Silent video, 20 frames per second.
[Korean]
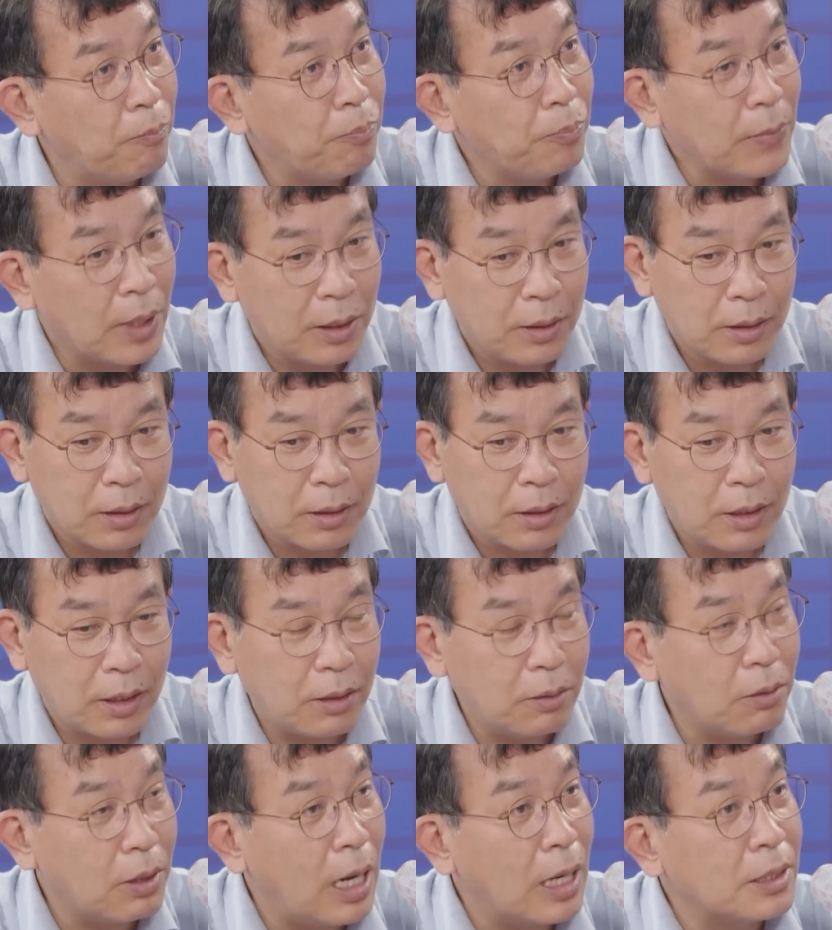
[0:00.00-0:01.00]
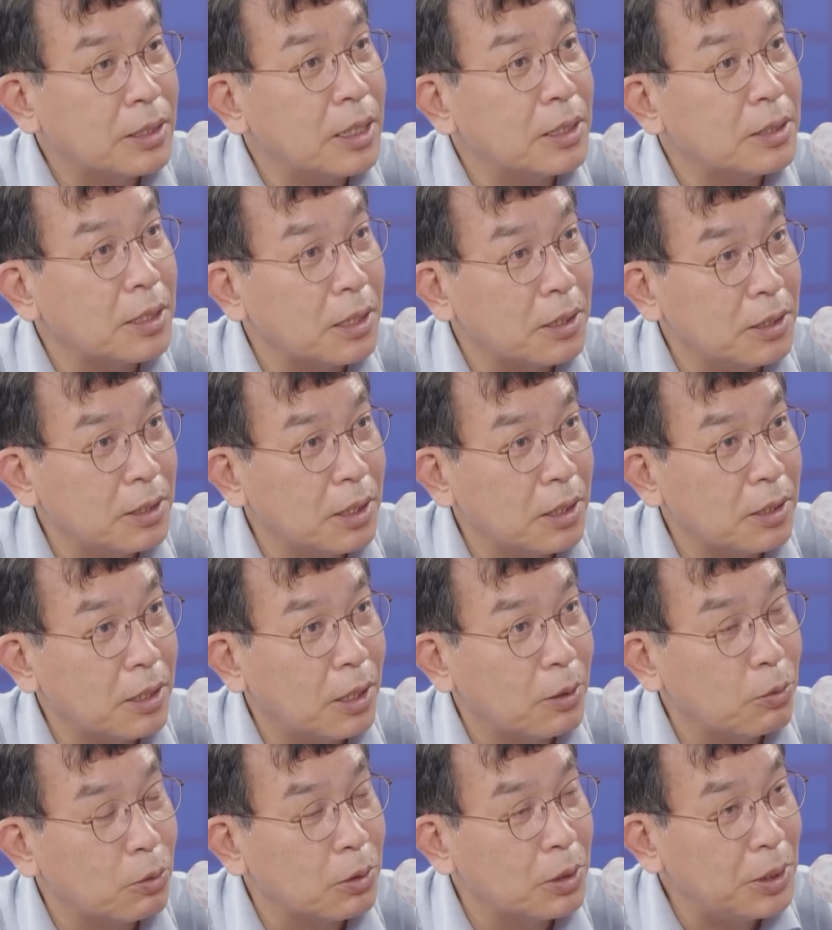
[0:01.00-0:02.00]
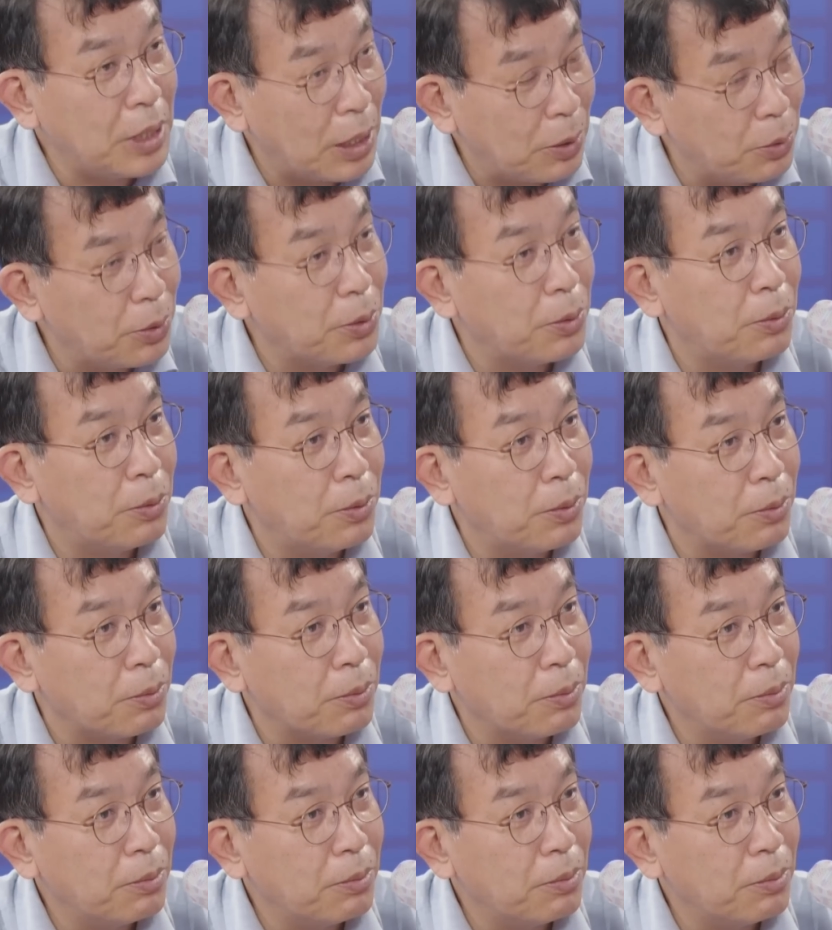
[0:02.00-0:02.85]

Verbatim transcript: 음. 그리고 각자 자기 얘기하고 끝난 거요.